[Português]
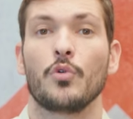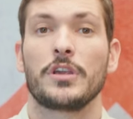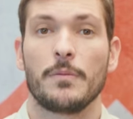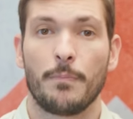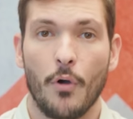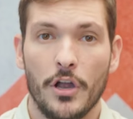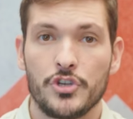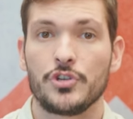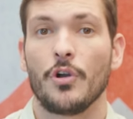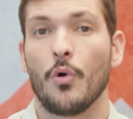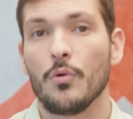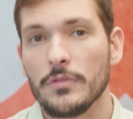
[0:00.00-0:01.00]
o que
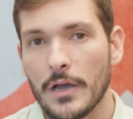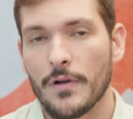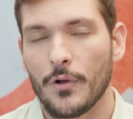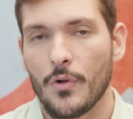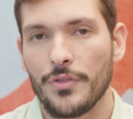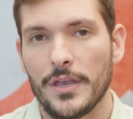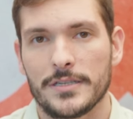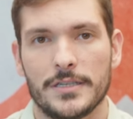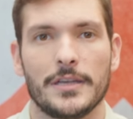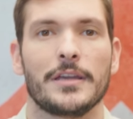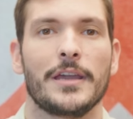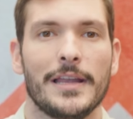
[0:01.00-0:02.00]
pode ou não
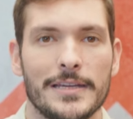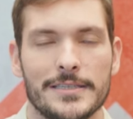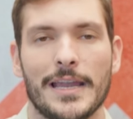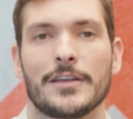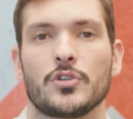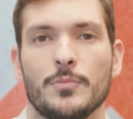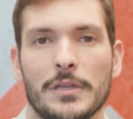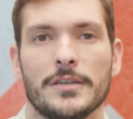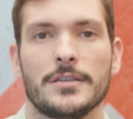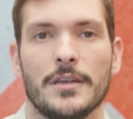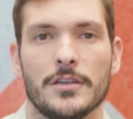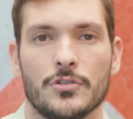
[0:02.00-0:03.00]
acontecer. Ele está assumindo
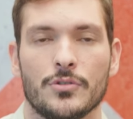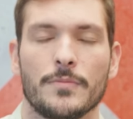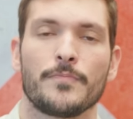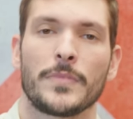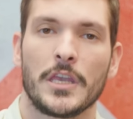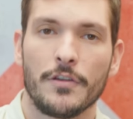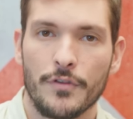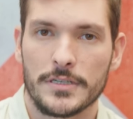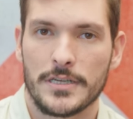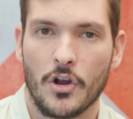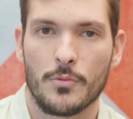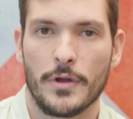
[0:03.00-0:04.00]
esse risco. E
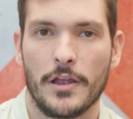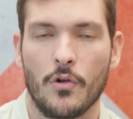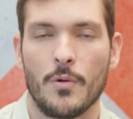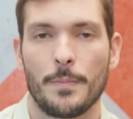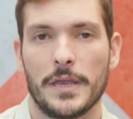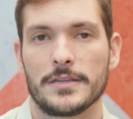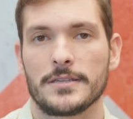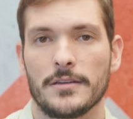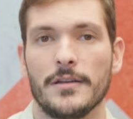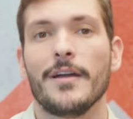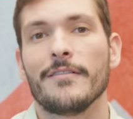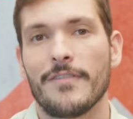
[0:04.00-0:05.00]
você, como
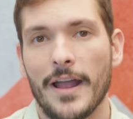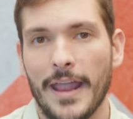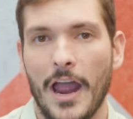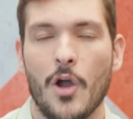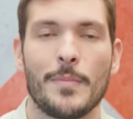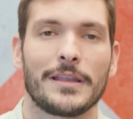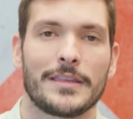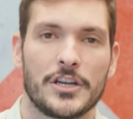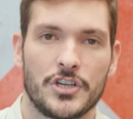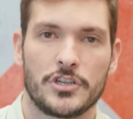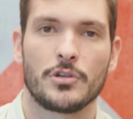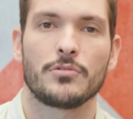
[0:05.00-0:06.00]
recompensa, vai ganhar uma
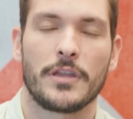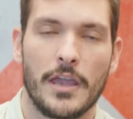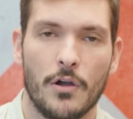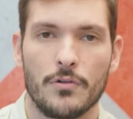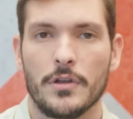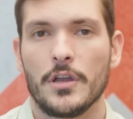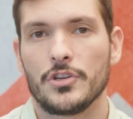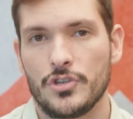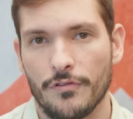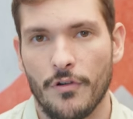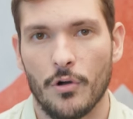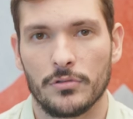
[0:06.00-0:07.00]
taxa de aluguel
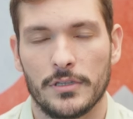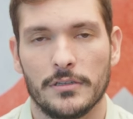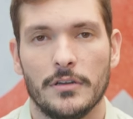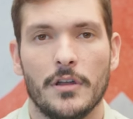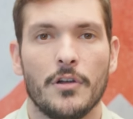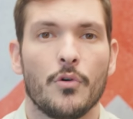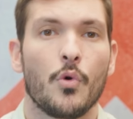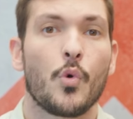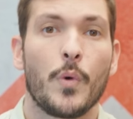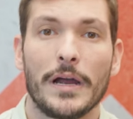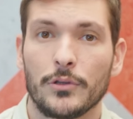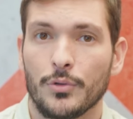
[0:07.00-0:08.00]
de volta. O
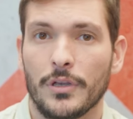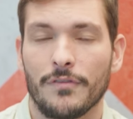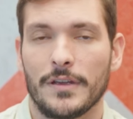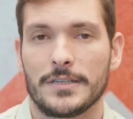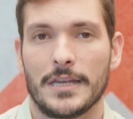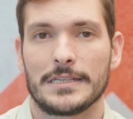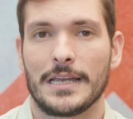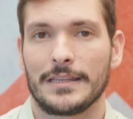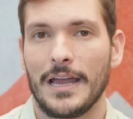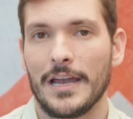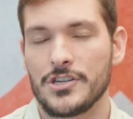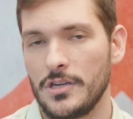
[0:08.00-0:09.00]
quanto que vai ser essa
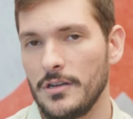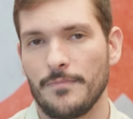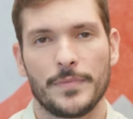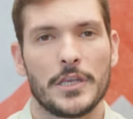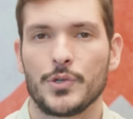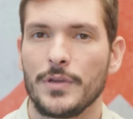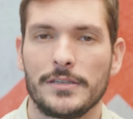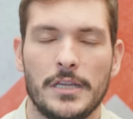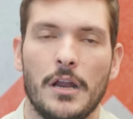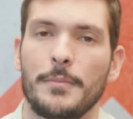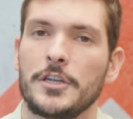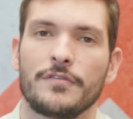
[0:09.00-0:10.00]
taxa, isso é
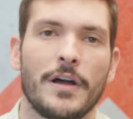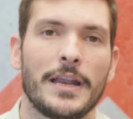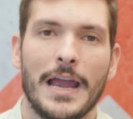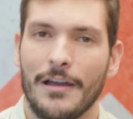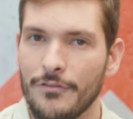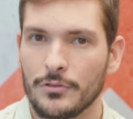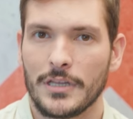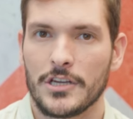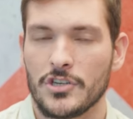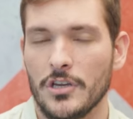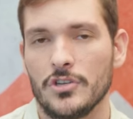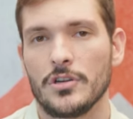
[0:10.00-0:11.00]
extremamente variável, tá,
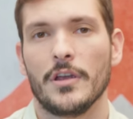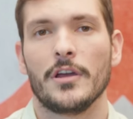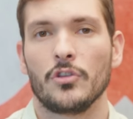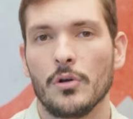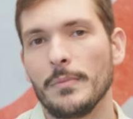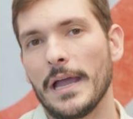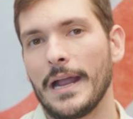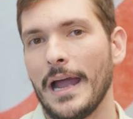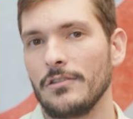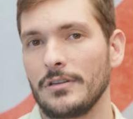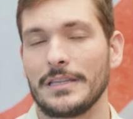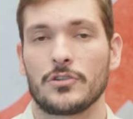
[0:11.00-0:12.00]
gente? Num
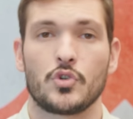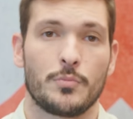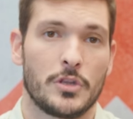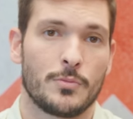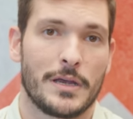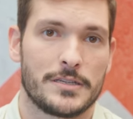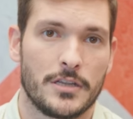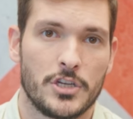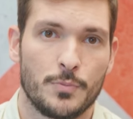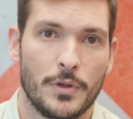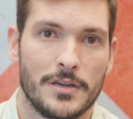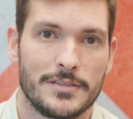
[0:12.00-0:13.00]
mercado que está subindo
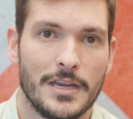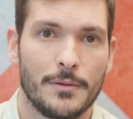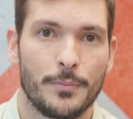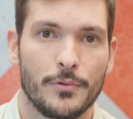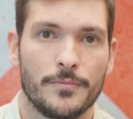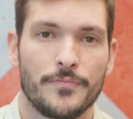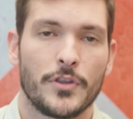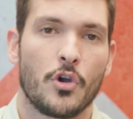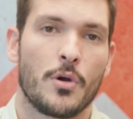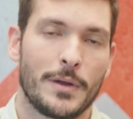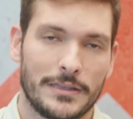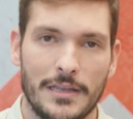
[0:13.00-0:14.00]
bastante, por exemplo,
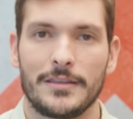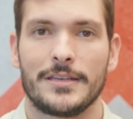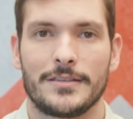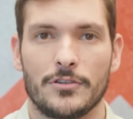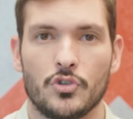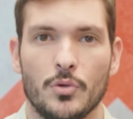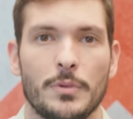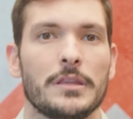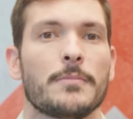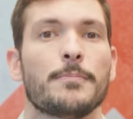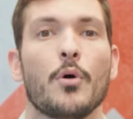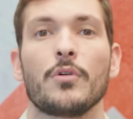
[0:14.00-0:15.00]
como a tendência é de
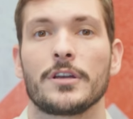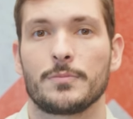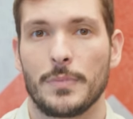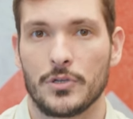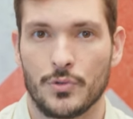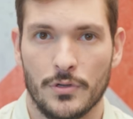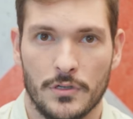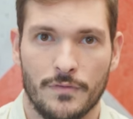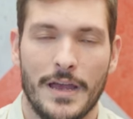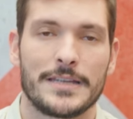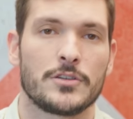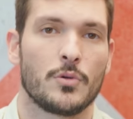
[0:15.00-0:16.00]
subida, poucas pessoas
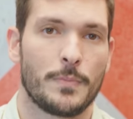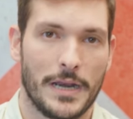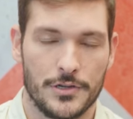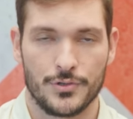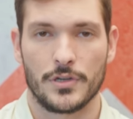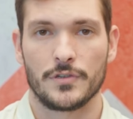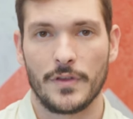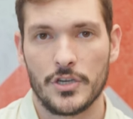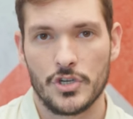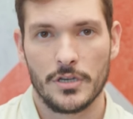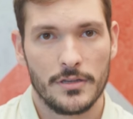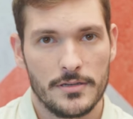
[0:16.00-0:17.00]
fazem operações
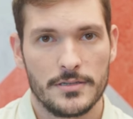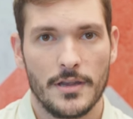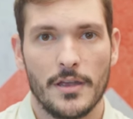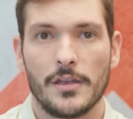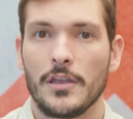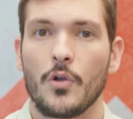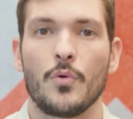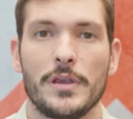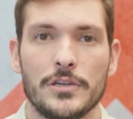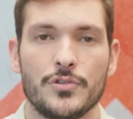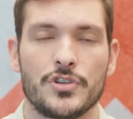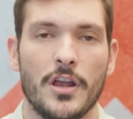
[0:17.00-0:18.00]
vendidas e com
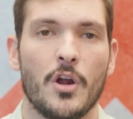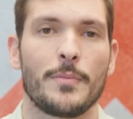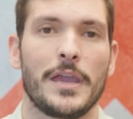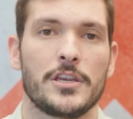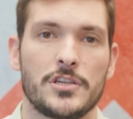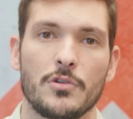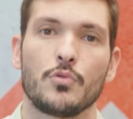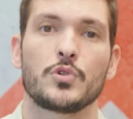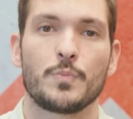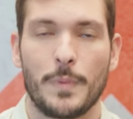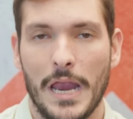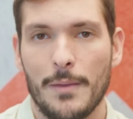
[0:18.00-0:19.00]
isso, geralmente,
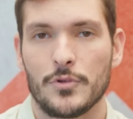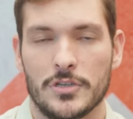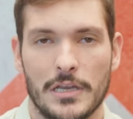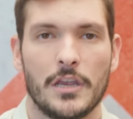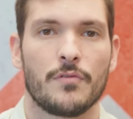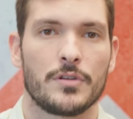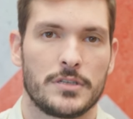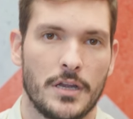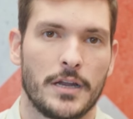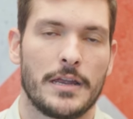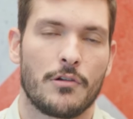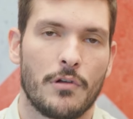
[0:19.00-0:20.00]
os prêmios ali que você
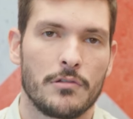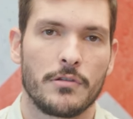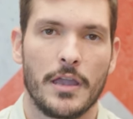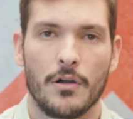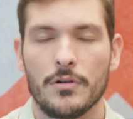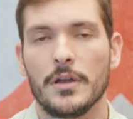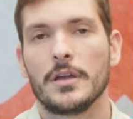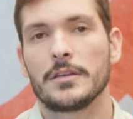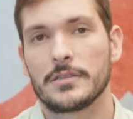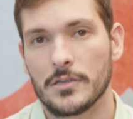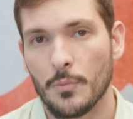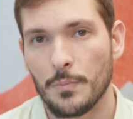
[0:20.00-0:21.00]
ganha com aluguel
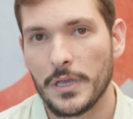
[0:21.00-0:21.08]
são